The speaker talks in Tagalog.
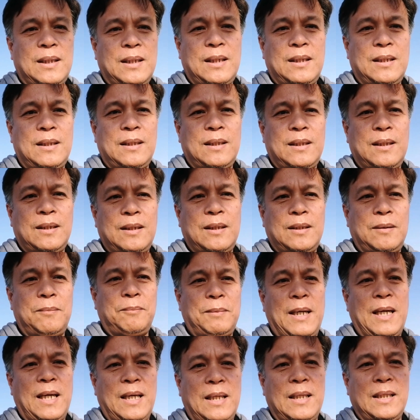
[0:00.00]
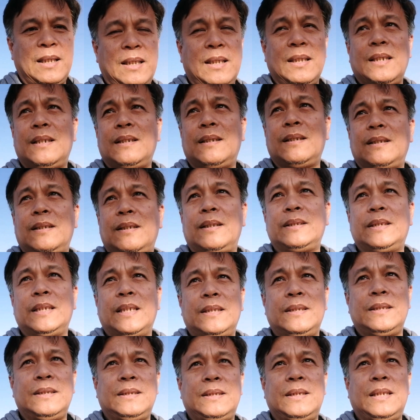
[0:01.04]
uh, maaring uh,
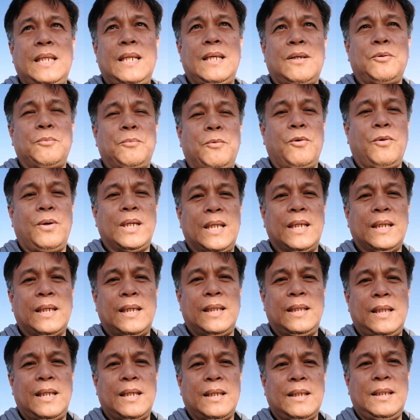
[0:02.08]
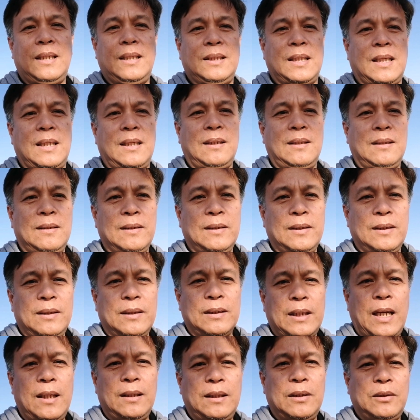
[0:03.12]
dyan sila kumukuha ng kanilang kita
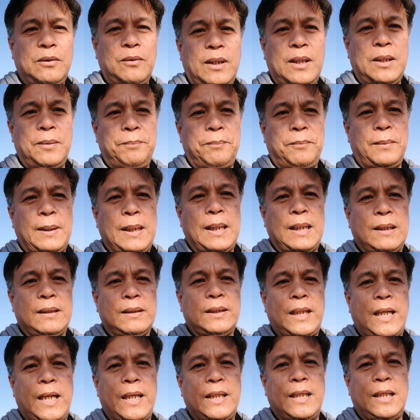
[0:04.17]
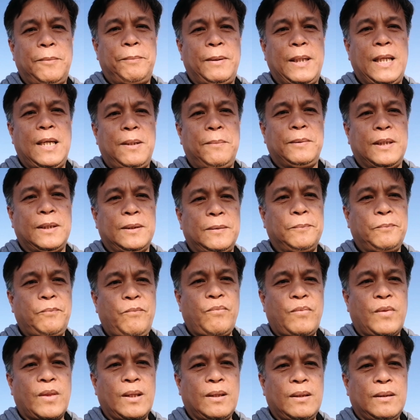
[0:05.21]
kahit ito ay parang trial pa lamang
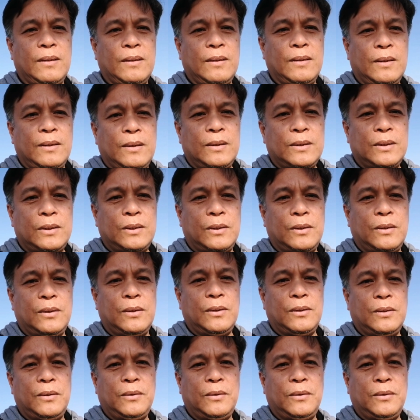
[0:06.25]
so